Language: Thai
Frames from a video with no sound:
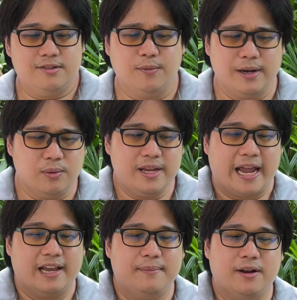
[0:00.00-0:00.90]
สวิตรุ่นให
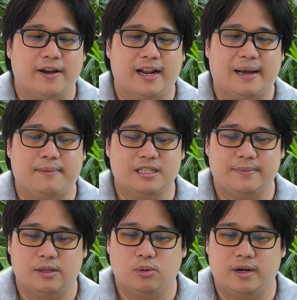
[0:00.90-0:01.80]
ญ่ขึ้นมาหน่อยนะครับ ก็
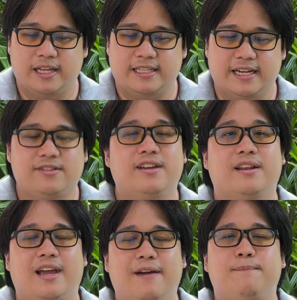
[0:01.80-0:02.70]
จะเป็นตัว DGS
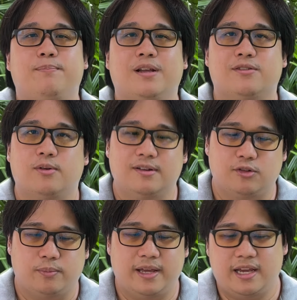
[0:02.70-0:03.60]
F 1 0
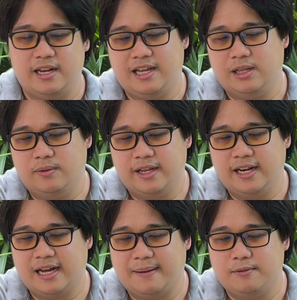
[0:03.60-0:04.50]
1 0 P E ตัว
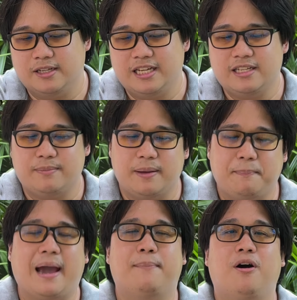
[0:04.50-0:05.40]
นี้นะครับ โดยที่จะมี
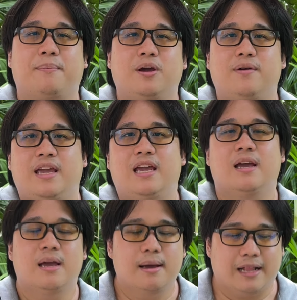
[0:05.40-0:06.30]
8 พอร์ต PoE
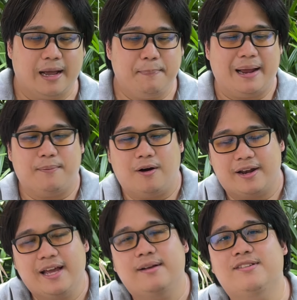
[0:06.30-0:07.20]
ทั้ง 8 พอร์
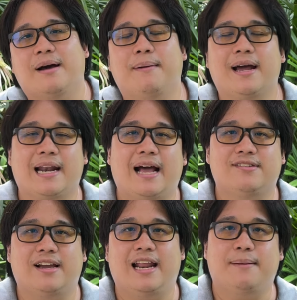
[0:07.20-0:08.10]
ตเนี้ยสามารถลาก
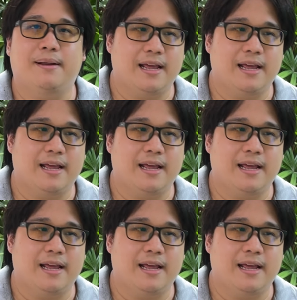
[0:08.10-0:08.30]
สายแลนไป